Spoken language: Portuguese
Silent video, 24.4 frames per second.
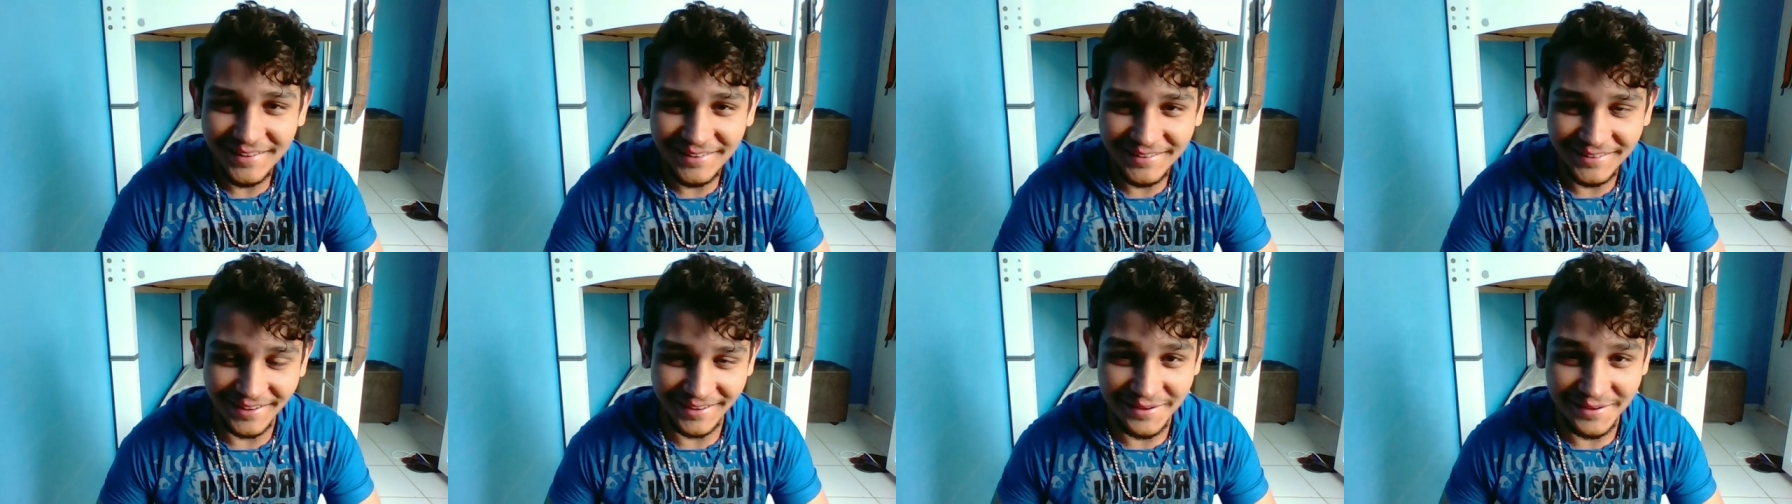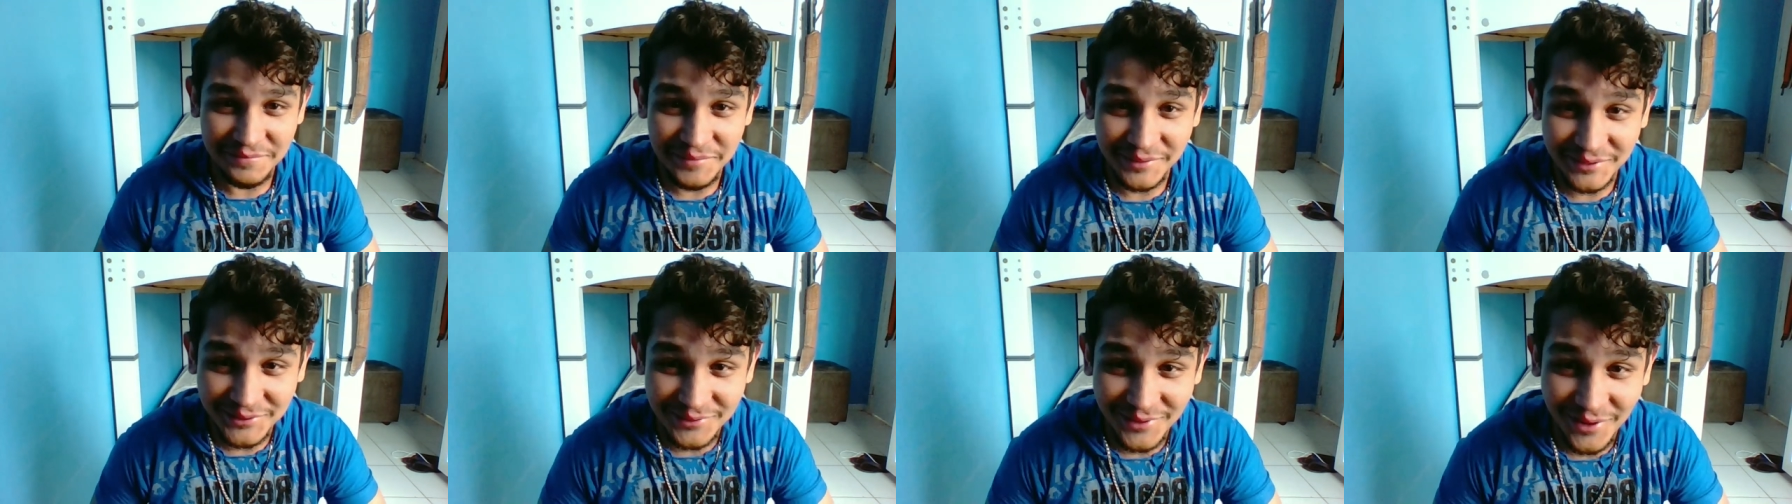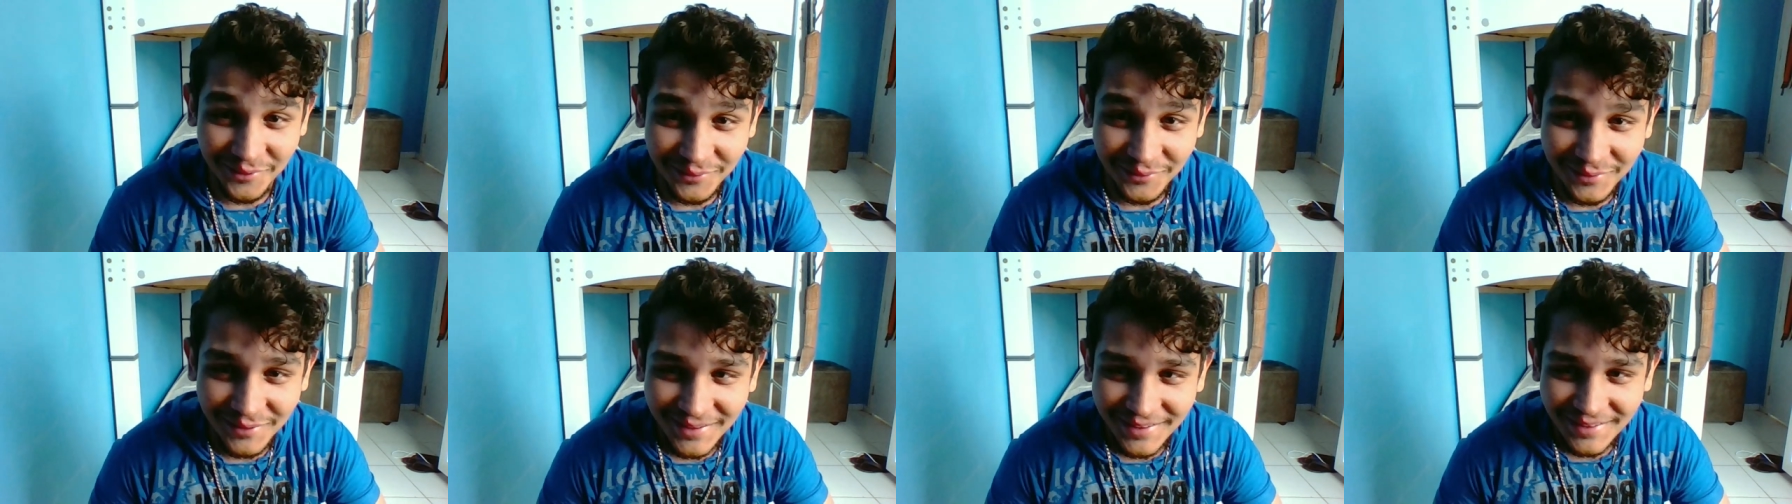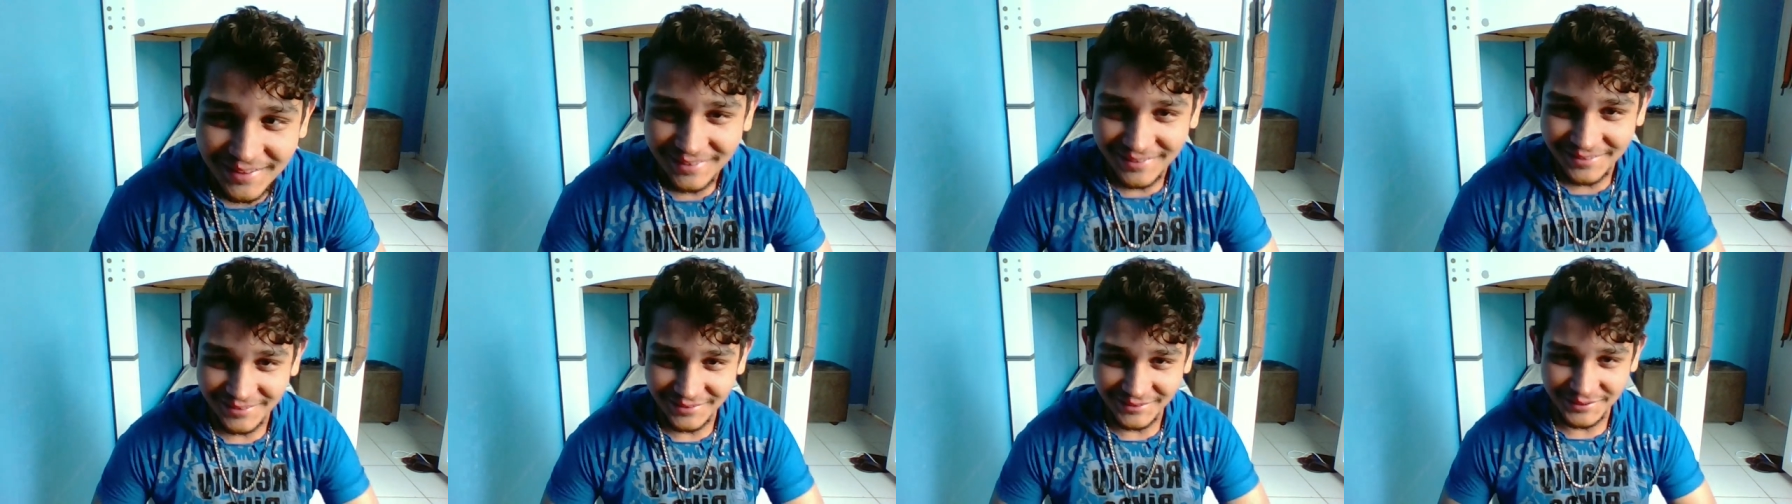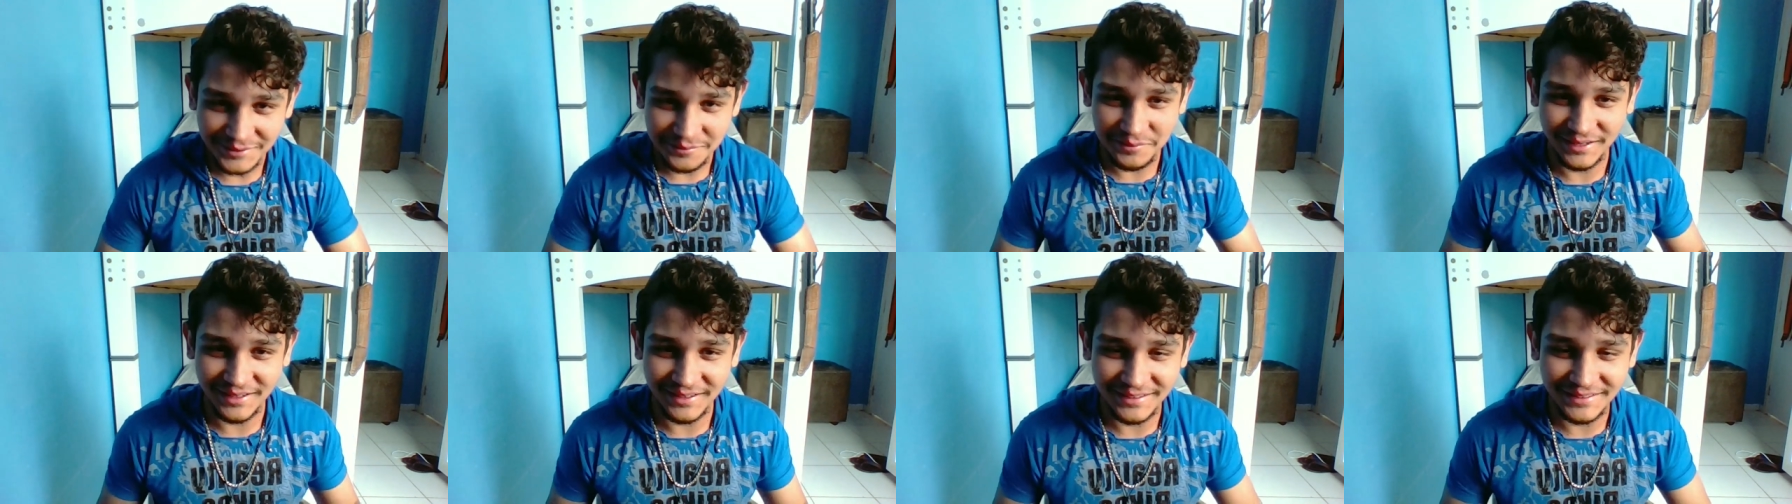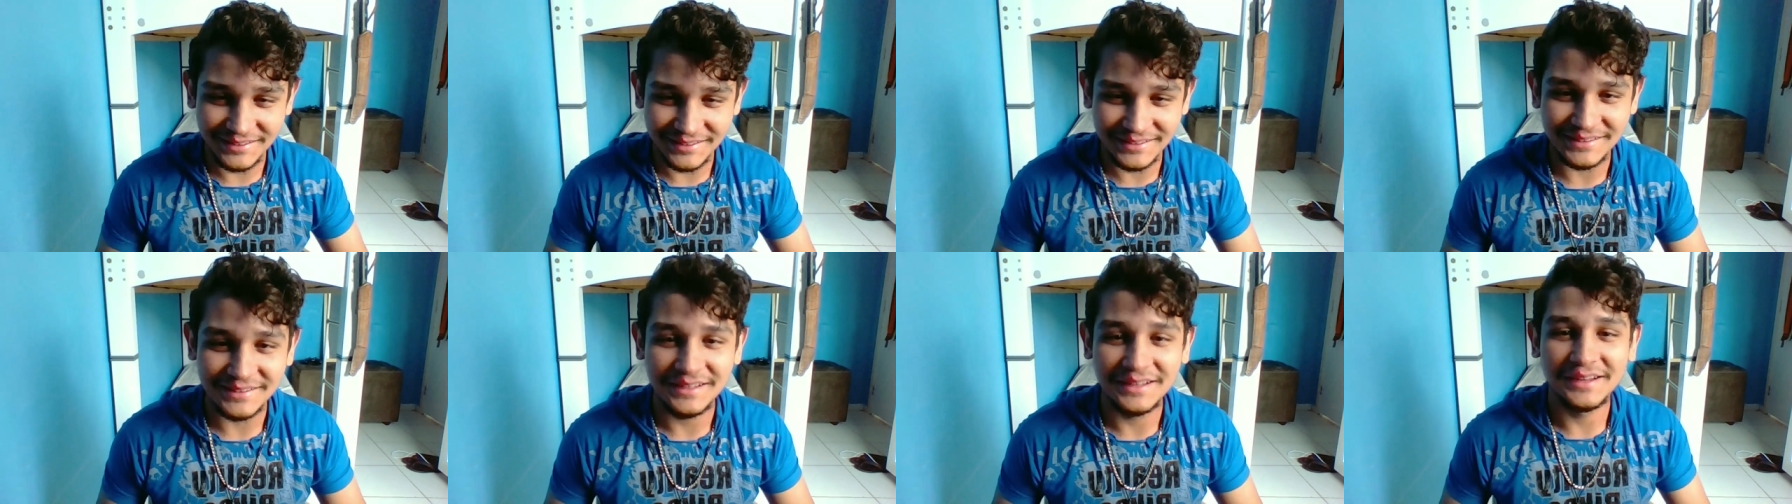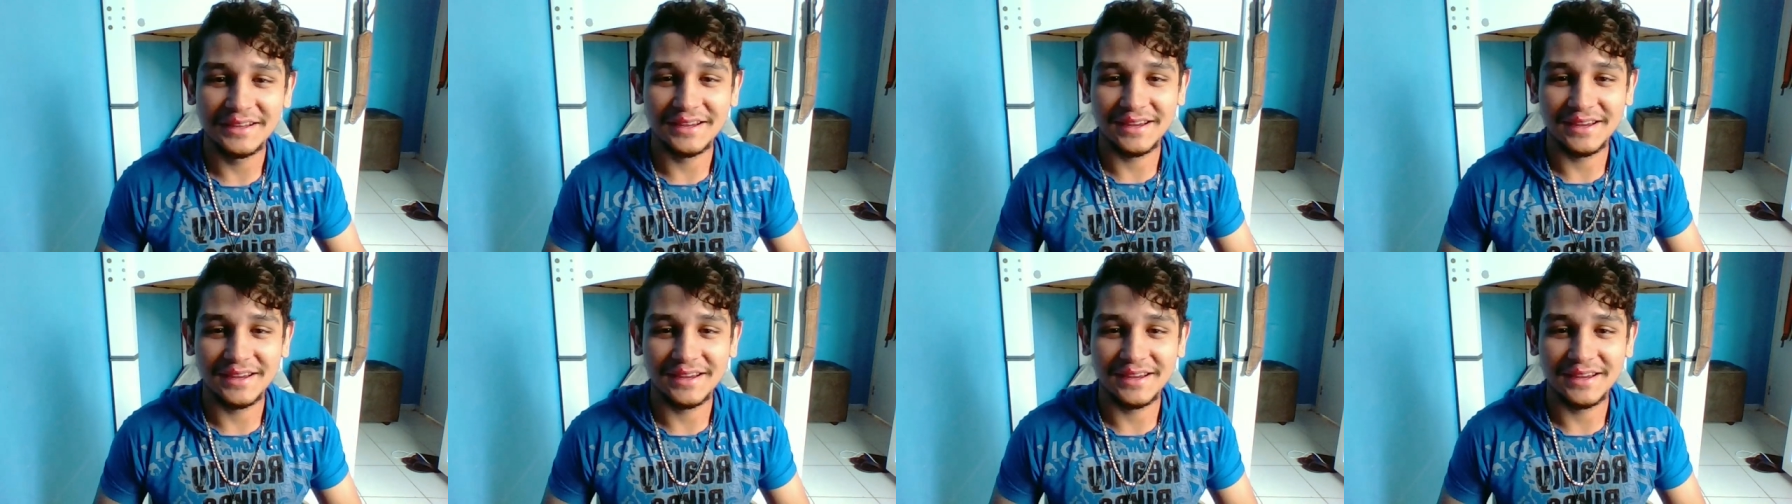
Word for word: e aí, pessoal? Tô de brinks?